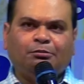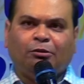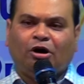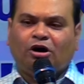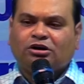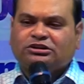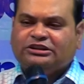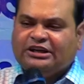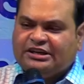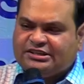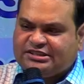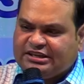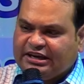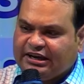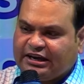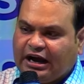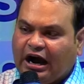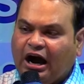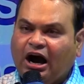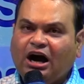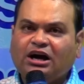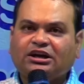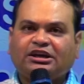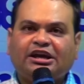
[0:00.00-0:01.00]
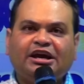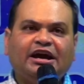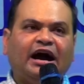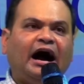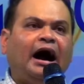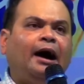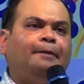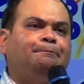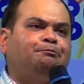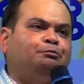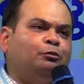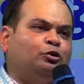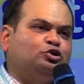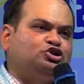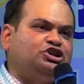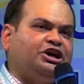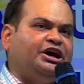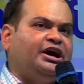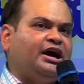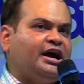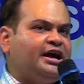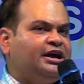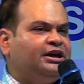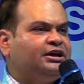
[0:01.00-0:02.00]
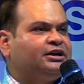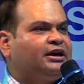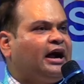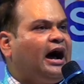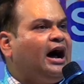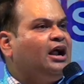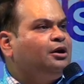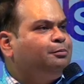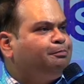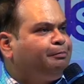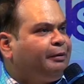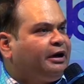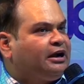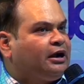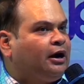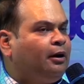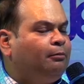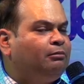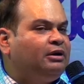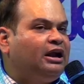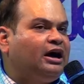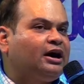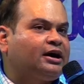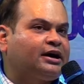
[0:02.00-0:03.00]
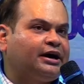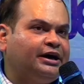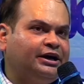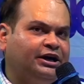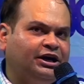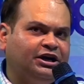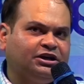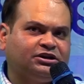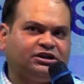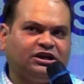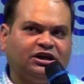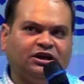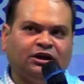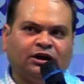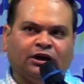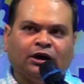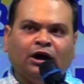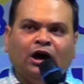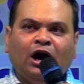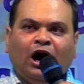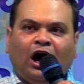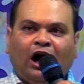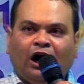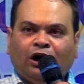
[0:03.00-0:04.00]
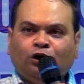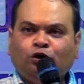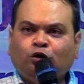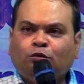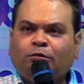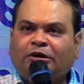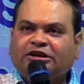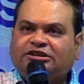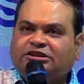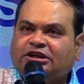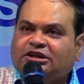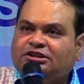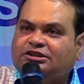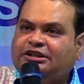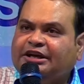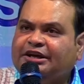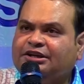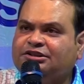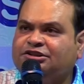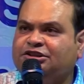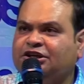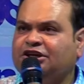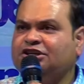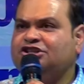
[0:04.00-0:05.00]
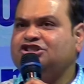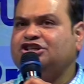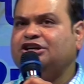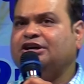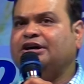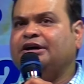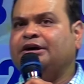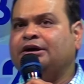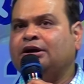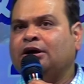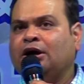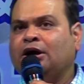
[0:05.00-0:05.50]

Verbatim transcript: महोदय से कहा कि आप मुझे ईरान पर हमला करने की अनुमति दे दीजिए